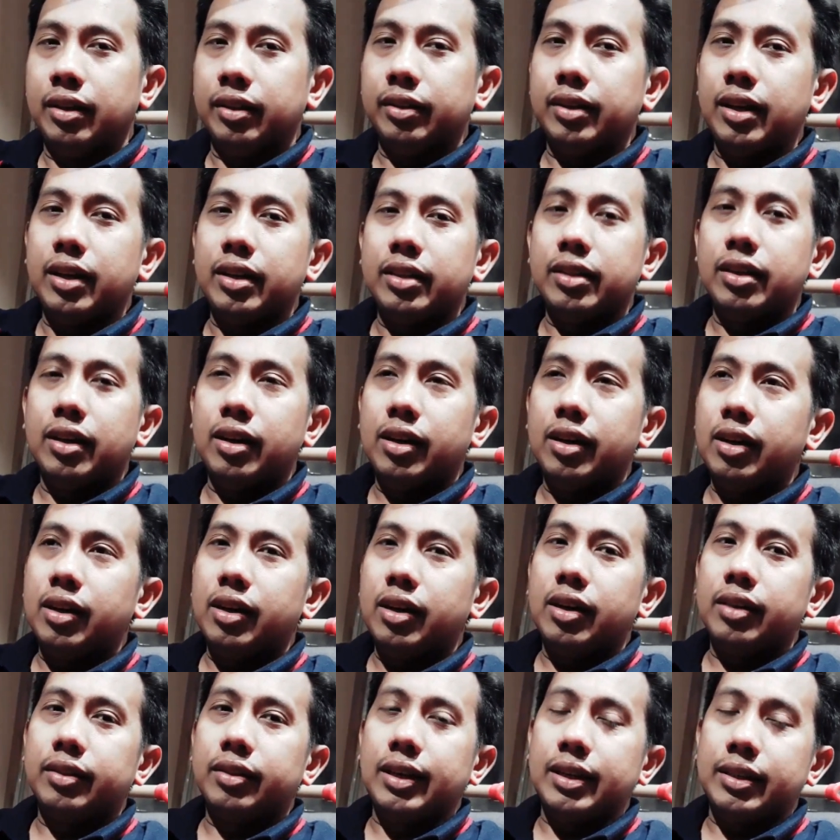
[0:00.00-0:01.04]
Then,
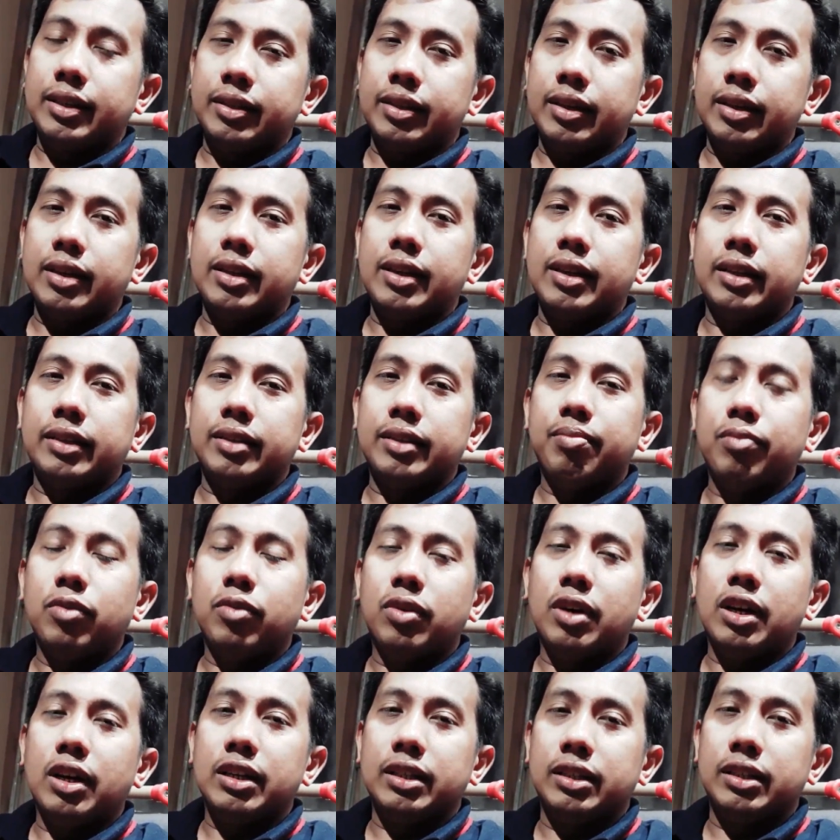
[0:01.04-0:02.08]
uh, testingin natin
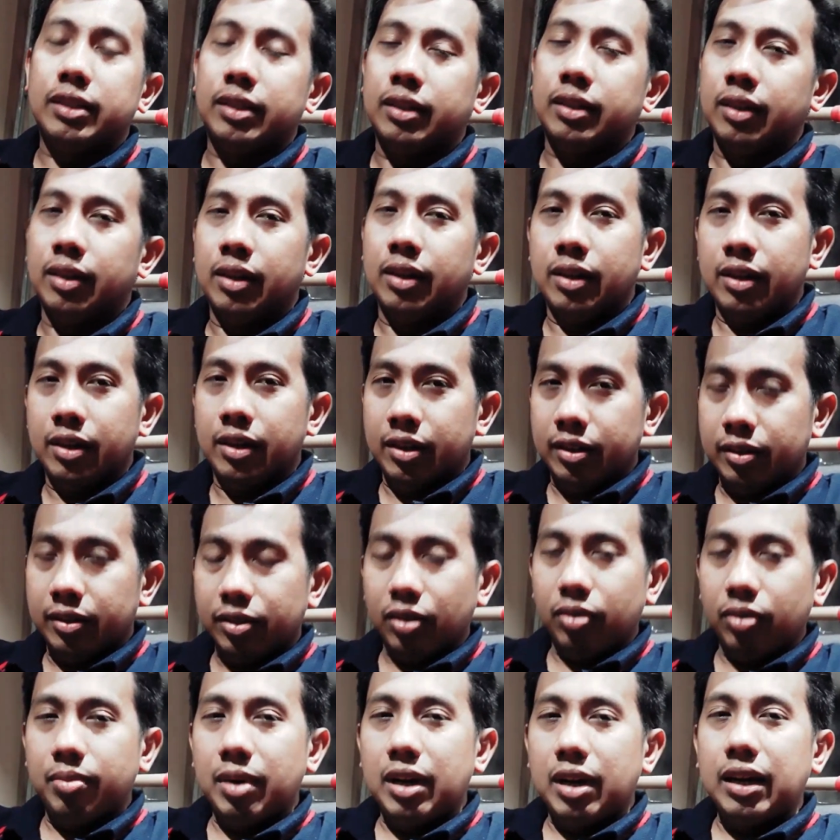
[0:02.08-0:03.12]
bukas
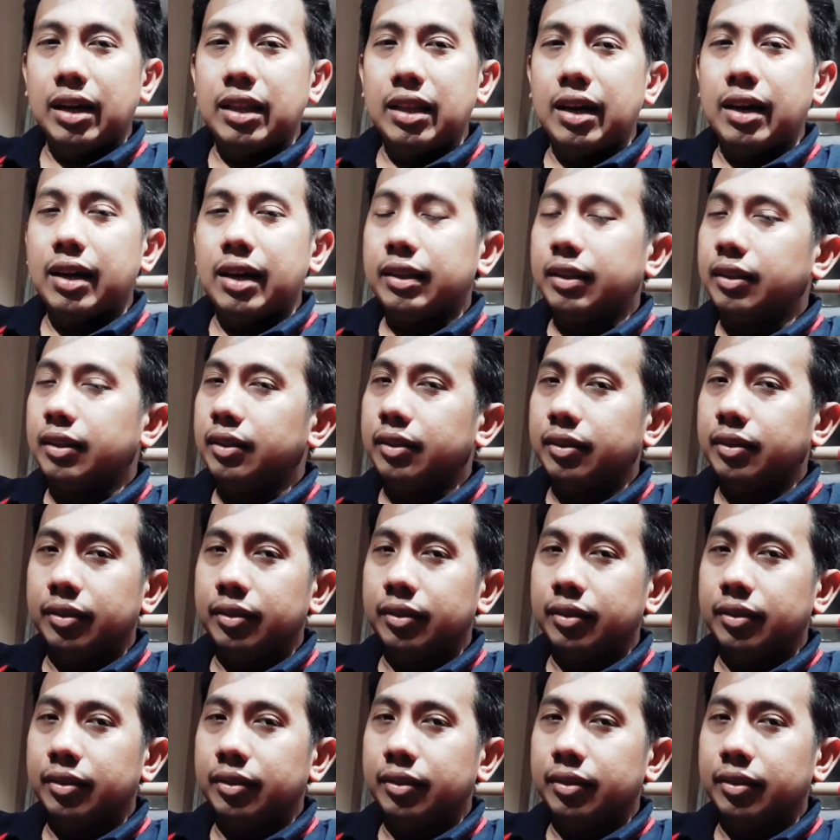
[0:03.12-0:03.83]
sa umaga lahat.